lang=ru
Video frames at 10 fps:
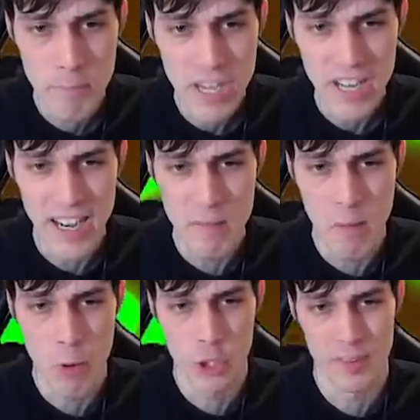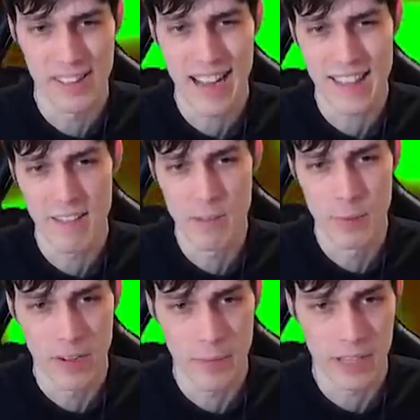пигой мы можем стать на
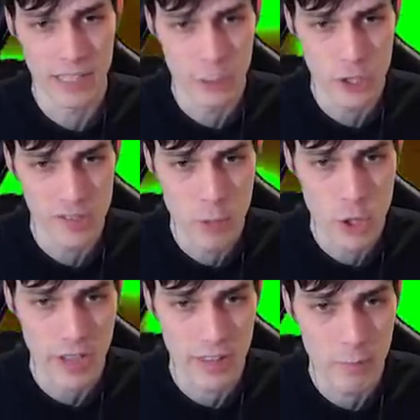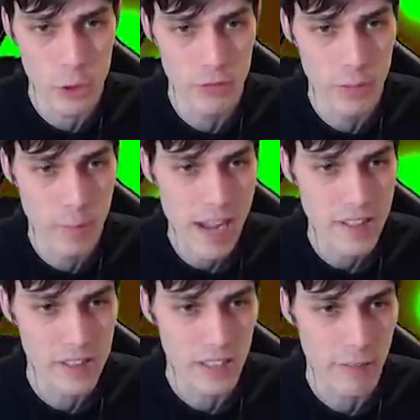выбор, ребята. Это же замечательно. Можно вот
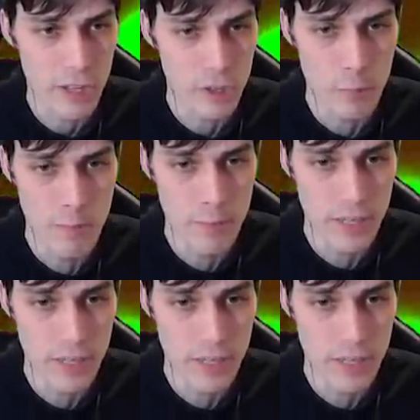брать и становиться любым